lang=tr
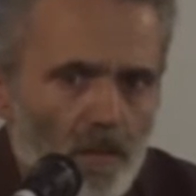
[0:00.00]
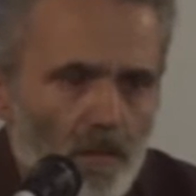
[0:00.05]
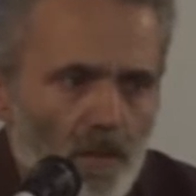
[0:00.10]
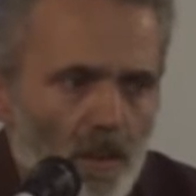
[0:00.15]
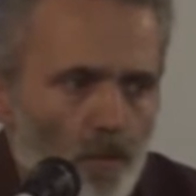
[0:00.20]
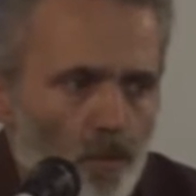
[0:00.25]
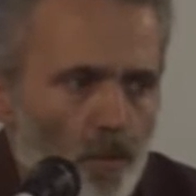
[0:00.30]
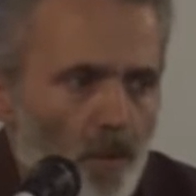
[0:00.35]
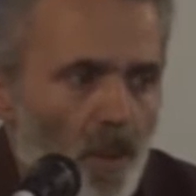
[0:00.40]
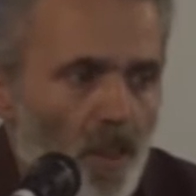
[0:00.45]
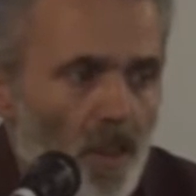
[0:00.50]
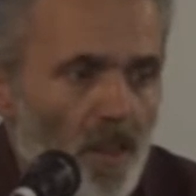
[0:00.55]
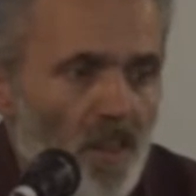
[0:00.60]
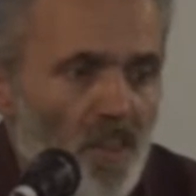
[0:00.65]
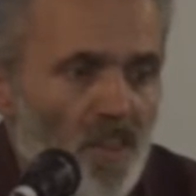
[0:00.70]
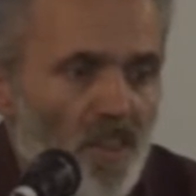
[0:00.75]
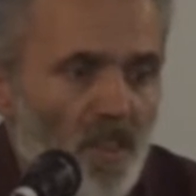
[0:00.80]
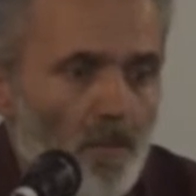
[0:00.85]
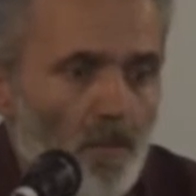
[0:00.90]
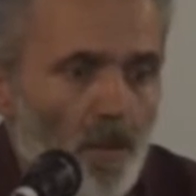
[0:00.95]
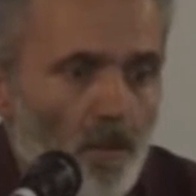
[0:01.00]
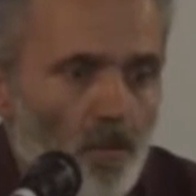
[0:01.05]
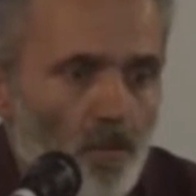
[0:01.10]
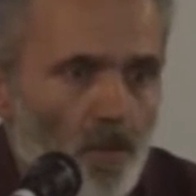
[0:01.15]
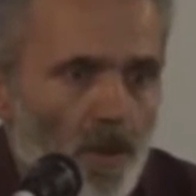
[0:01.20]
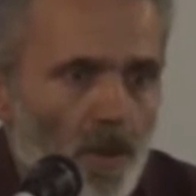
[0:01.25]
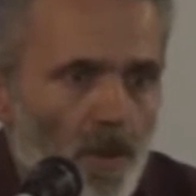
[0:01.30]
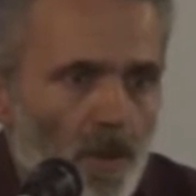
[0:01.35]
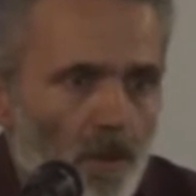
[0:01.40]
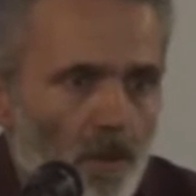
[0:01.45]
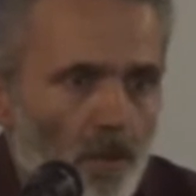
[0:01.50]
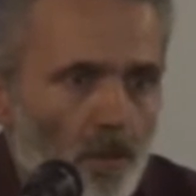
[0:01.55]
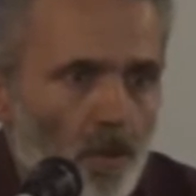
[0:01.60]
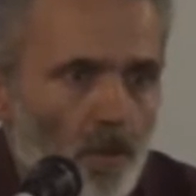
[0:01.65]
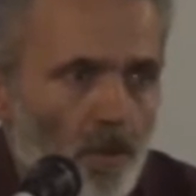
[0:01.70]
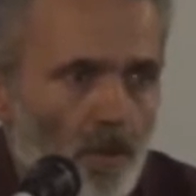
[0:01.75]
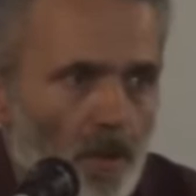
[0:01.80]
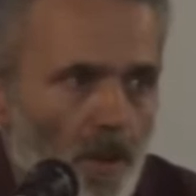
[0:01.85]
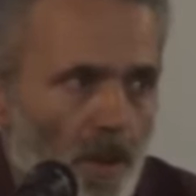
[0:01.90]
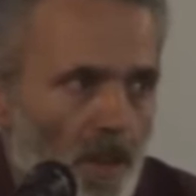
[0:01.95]
Ve bunu hariçte mevcut eyledi diyor.
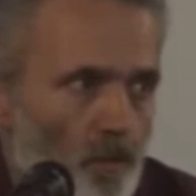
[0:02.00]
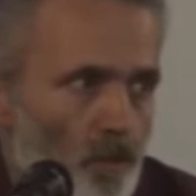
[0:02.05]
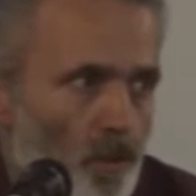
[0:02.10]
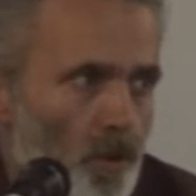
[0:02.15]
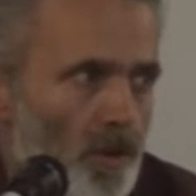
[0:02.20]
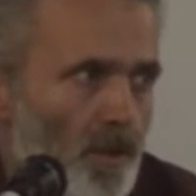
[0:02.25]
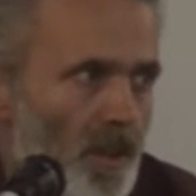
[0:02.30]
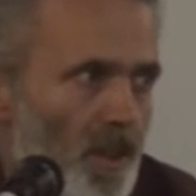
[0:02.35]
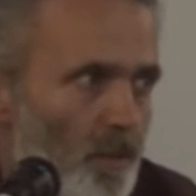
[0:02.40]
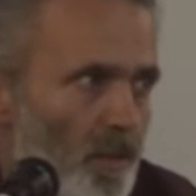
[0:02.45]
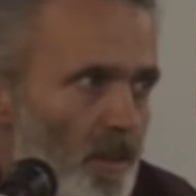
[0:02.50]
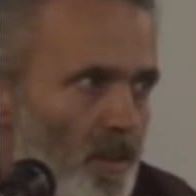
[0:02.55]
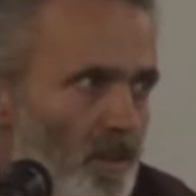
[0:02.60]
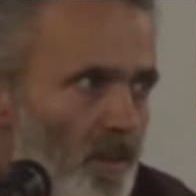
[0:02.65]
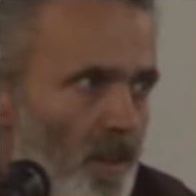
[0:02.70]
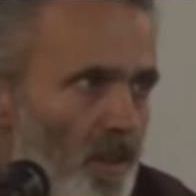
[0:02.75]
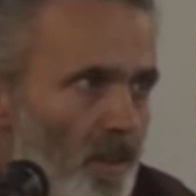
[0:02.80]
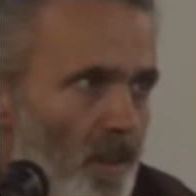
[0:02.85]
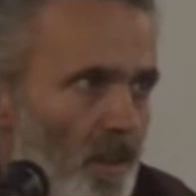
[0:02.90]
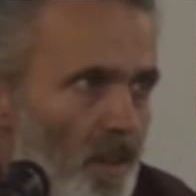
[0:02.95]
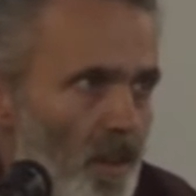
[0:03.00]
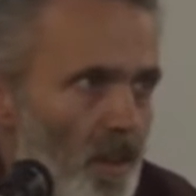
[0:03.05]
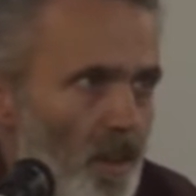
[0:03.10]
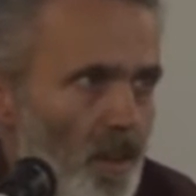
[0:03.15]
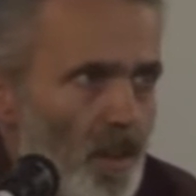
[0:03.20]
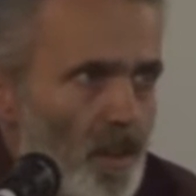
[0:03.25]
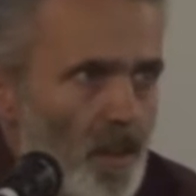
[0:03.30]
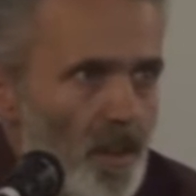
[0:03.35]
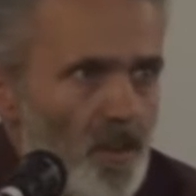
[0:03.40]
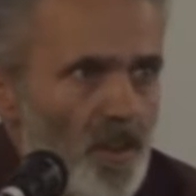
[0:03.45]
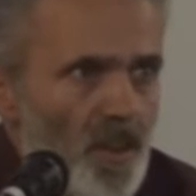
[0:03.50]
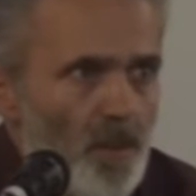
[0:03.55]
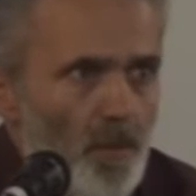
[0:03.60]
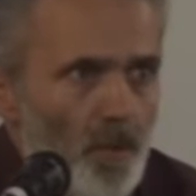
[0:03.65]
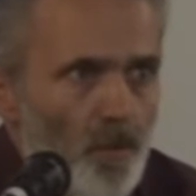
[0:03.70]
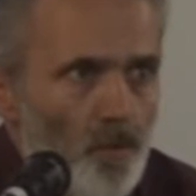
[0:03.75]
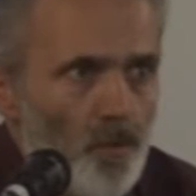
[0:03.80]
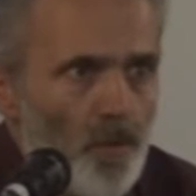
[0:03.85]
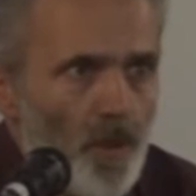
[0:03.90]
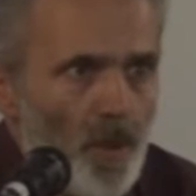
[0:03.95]
Yani Muhittin Arbaz'dır hariçte
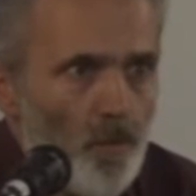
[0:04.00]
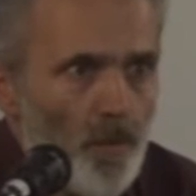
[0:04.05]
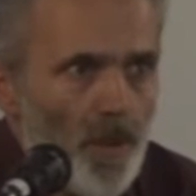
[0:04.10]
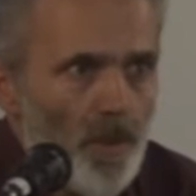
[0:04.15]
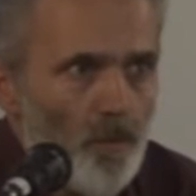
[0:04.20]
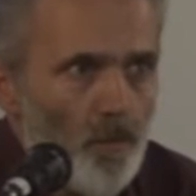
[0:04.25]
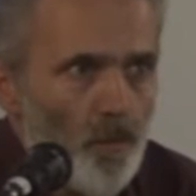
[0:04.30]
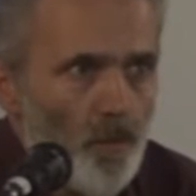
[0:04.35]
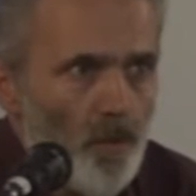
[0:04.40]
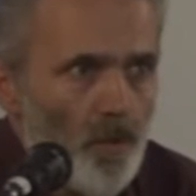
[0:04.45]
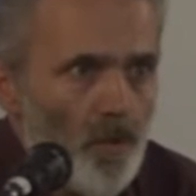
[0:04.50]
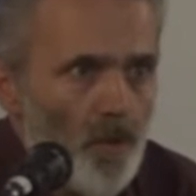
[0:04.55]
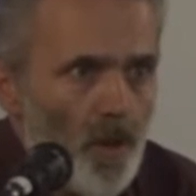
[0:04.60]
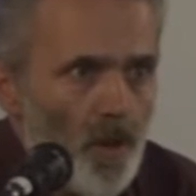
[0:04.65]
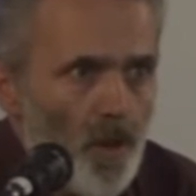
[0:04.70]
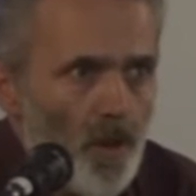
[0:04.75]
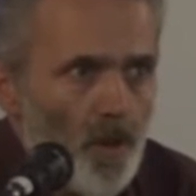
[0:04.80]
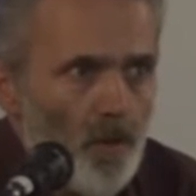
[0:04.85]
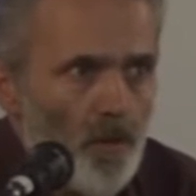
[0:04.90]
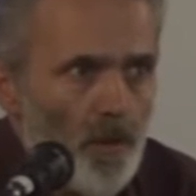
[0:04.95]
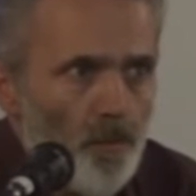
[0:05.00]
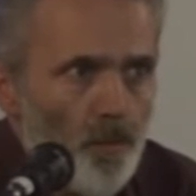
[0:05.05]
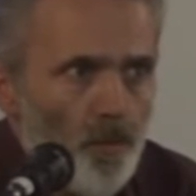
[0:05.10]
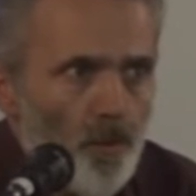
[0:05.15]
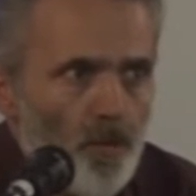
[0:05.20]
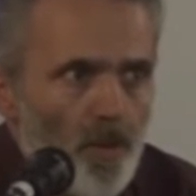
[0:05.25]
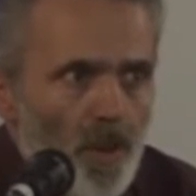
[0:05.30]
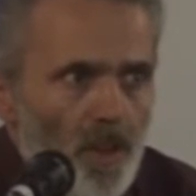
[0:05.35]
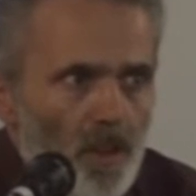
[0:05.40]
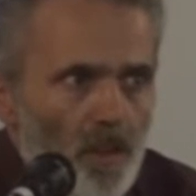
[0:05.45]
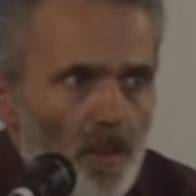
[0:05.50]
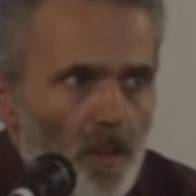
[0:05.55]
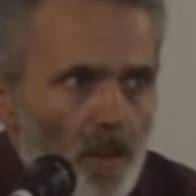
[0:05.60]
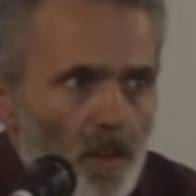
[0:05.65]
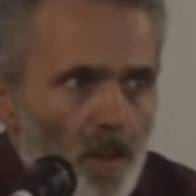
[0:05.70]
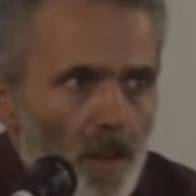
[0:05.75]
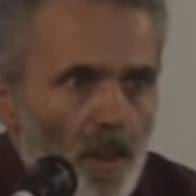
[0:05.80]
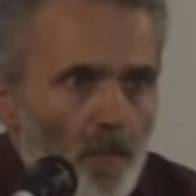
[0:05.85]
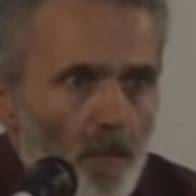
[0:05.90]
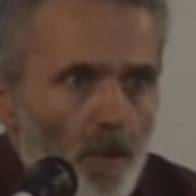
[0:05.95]
mevcudu kabul etmiyor. Ve bu yüzden
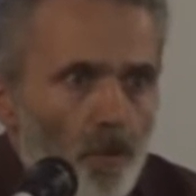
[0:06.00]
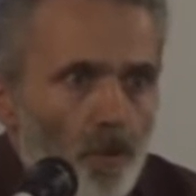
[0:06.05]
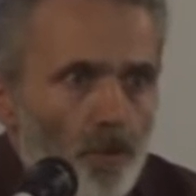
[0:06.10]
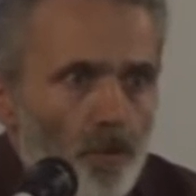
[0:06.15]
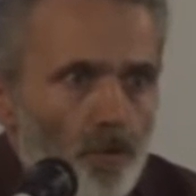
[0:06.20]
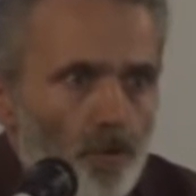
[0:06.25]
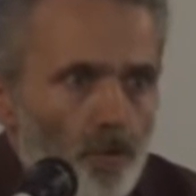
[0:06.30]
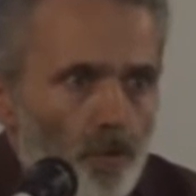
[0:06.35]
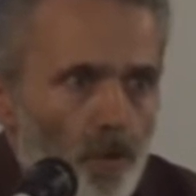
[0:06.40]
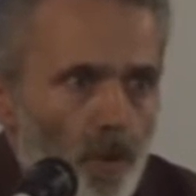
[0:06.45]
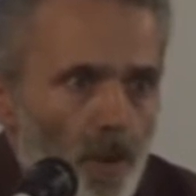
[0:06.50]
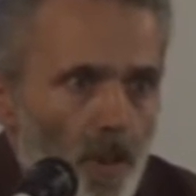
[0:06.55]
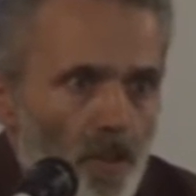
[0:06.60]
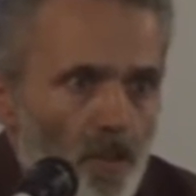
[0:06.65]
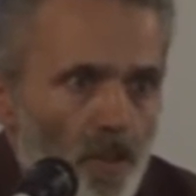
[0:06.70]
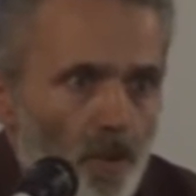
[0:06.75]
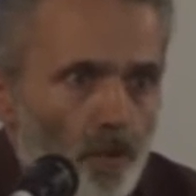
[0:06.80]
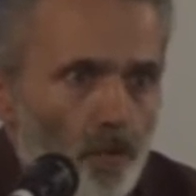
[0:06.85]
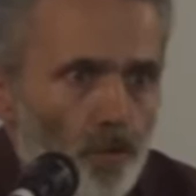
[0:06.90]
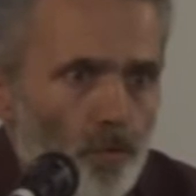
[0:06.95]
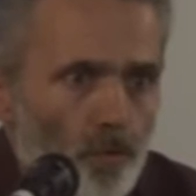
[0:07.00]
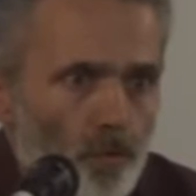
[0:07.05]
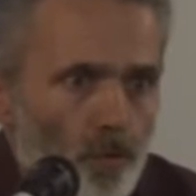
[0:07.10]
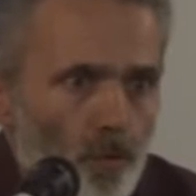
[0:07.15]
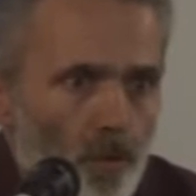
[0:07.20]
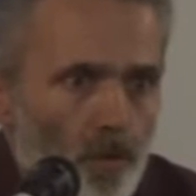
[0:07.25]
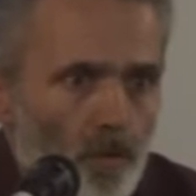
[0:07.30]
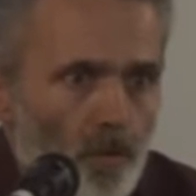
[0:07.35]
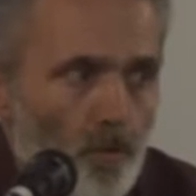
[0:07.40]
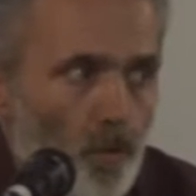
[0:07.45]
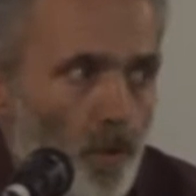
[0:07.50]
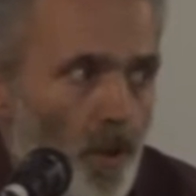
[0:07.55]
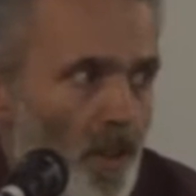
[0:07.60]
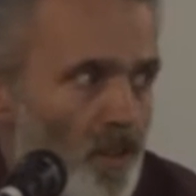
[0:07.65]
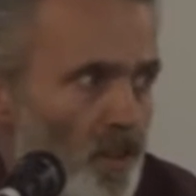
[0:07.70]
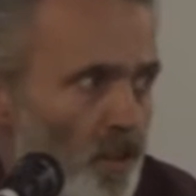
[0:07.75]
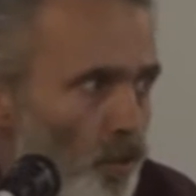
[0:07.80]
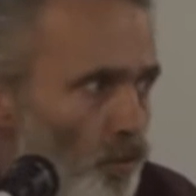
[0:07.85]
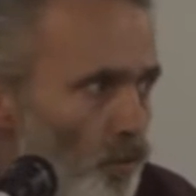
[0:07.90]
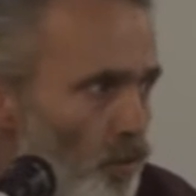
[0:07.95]
hemen os diyor, her şey odur diyor. Bu her
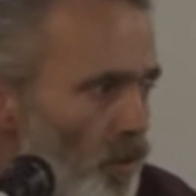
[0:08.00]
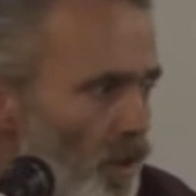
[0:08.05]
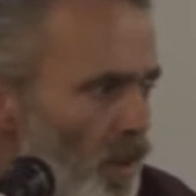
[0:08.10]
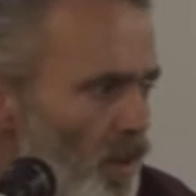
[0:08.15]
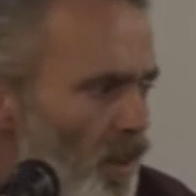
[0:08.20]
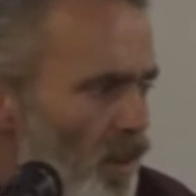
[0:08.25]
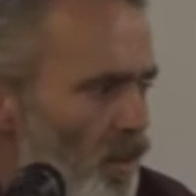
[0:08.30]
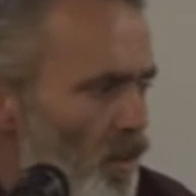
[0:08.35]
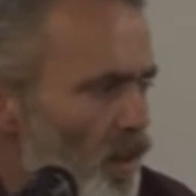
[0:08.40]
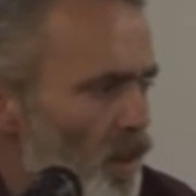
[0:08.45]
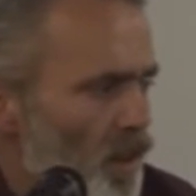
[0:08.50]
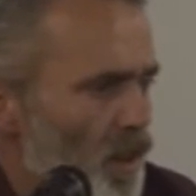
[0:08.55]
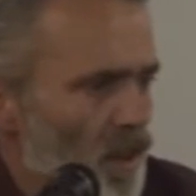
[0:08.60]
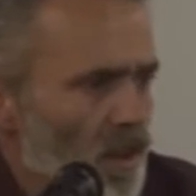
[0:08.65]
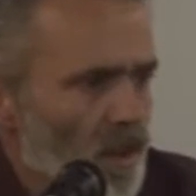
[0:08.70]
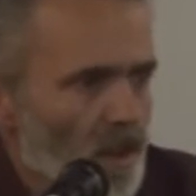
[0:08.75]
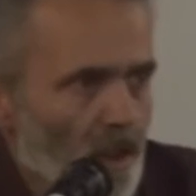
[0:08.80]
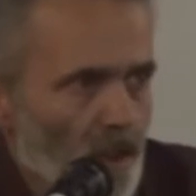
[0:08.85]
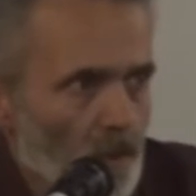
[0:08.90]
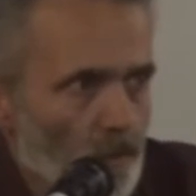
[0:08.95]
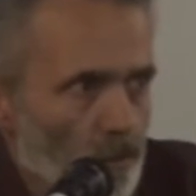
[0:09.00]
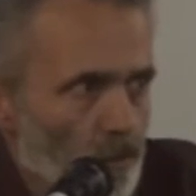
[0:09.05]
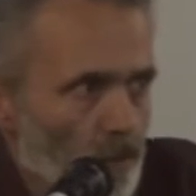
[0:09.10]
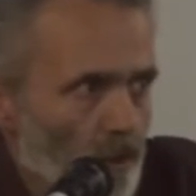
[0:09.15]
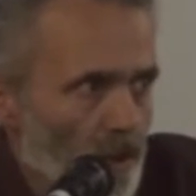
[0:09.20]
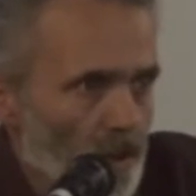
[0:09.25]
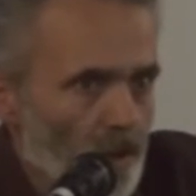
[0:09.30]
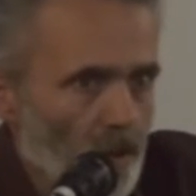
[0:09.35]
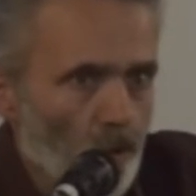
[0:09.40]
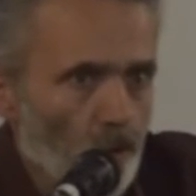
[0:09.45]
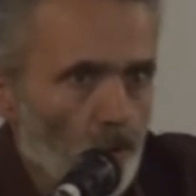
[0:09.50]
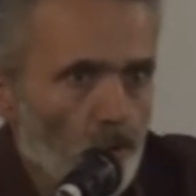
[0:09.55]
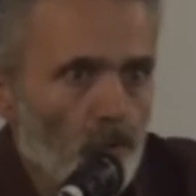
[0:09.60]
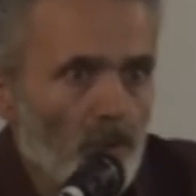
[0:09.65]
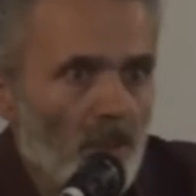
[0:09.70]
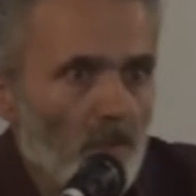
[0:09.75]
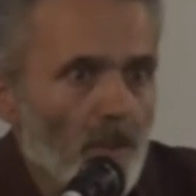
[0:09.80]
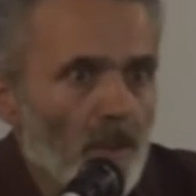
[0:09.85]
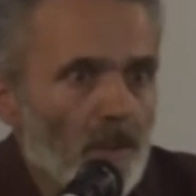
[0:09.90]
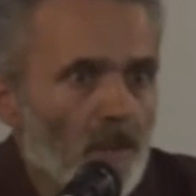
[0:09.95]
şey odur derken yani bunlar odur
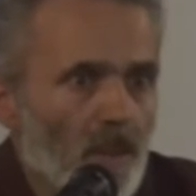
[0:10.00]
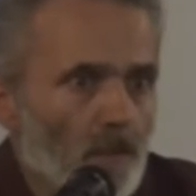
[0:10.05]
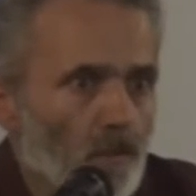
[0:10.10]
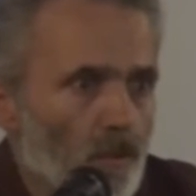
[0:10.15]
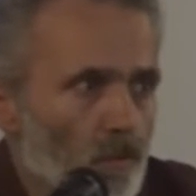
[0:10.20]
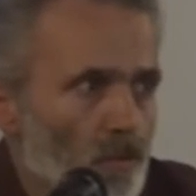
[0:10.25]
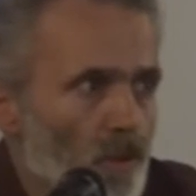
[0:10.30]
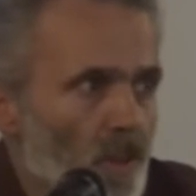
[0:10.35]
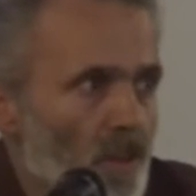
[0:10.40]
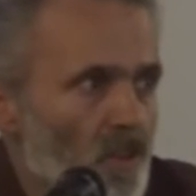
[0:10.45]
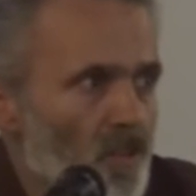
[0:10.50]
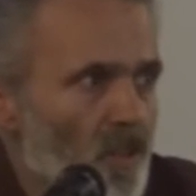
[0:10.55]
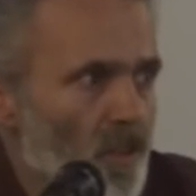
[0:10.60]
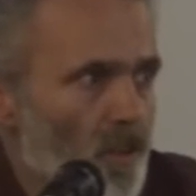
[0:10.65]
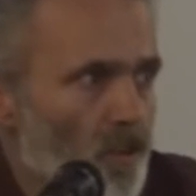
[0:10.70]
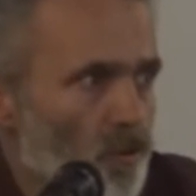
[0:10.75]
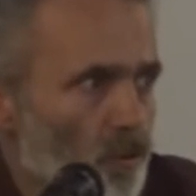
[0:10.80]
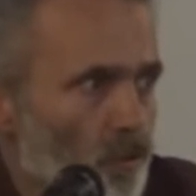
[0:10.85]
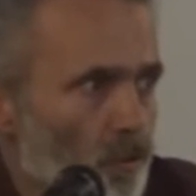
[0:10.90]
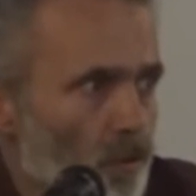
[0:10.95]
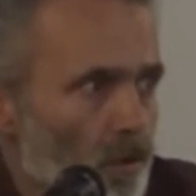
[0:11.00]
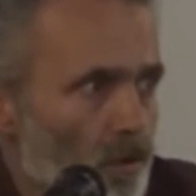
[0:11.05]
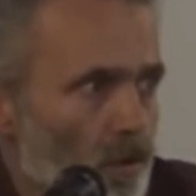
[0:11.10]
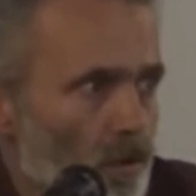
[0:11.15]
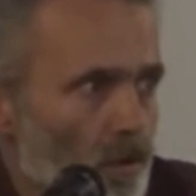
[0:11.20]
demek değil bu, bu yanlış anlaşılıyor.